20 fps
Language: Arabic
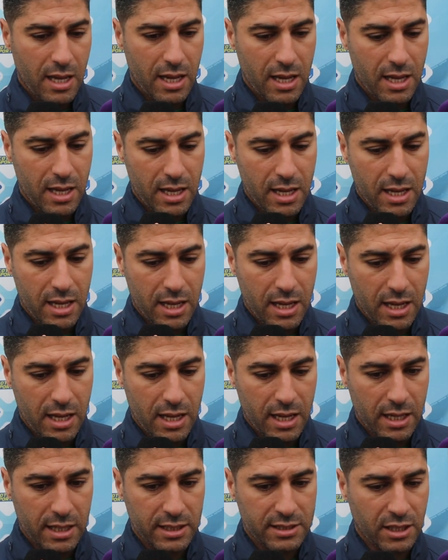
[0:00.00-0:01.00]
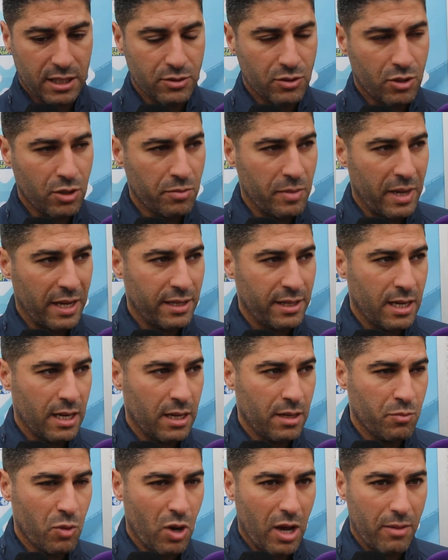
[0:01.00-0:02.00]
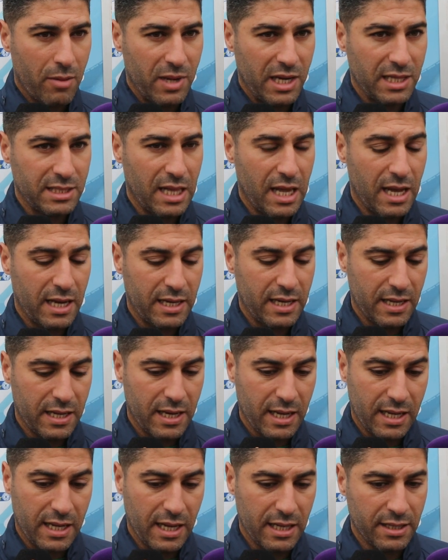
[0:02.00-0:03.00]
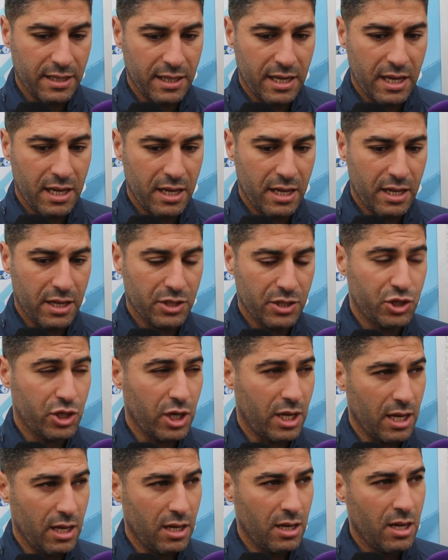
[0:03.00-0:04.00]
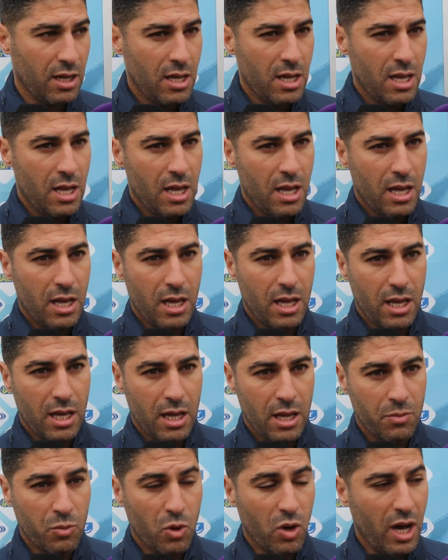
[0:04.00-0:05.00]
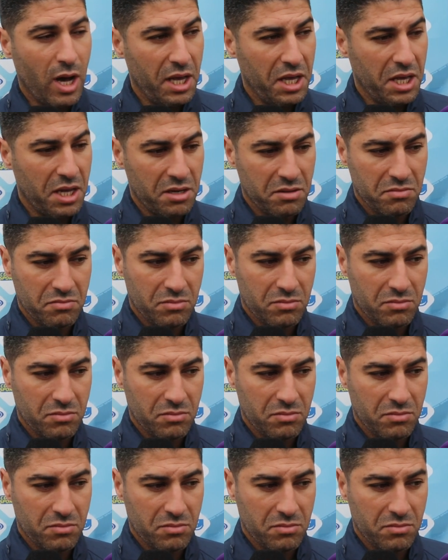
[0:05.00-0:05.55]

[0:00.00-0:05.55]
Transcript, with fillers: أه تنظن بان المقابلات الاخيره كان الشكل آه، آه، مغاير